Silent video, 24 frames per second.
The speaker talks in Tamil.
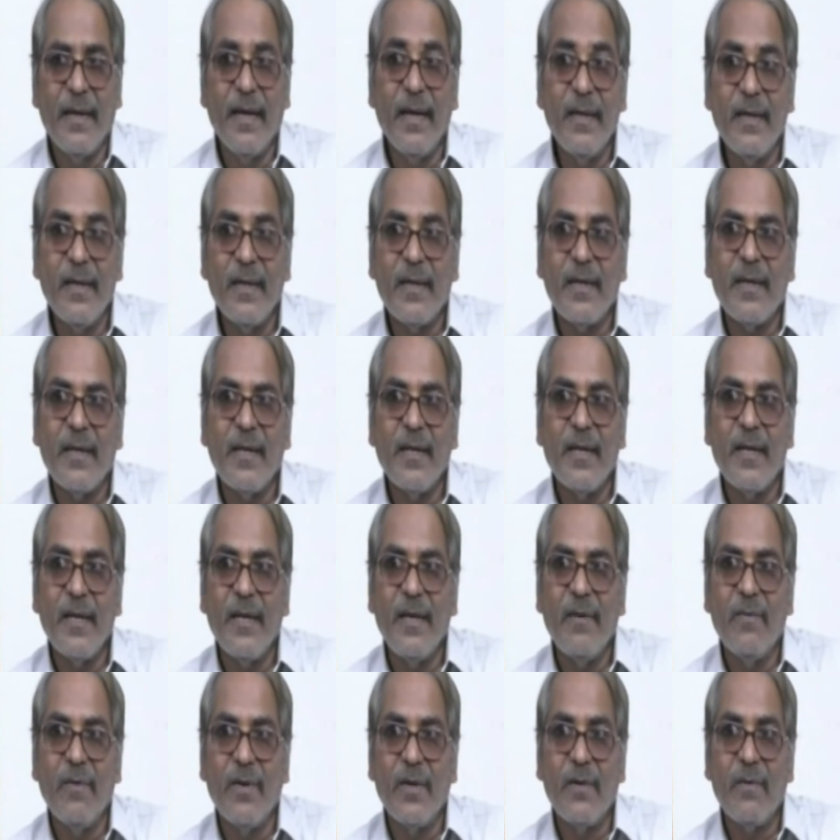எங்கே
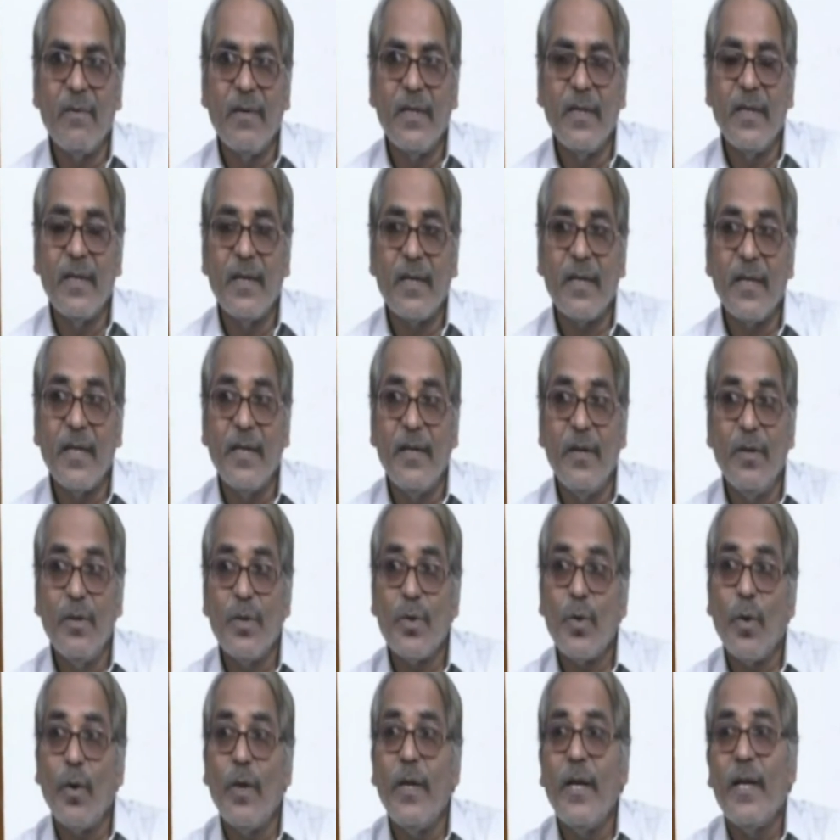கிணறுகள் வருவதுங்கிறத
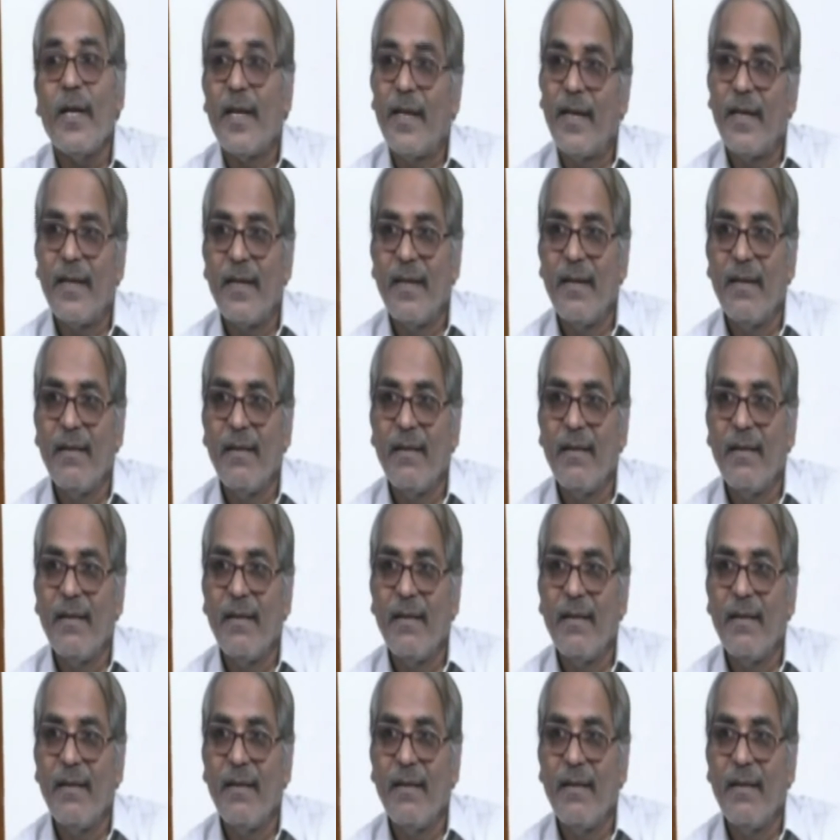இன்னும் சொல்லலை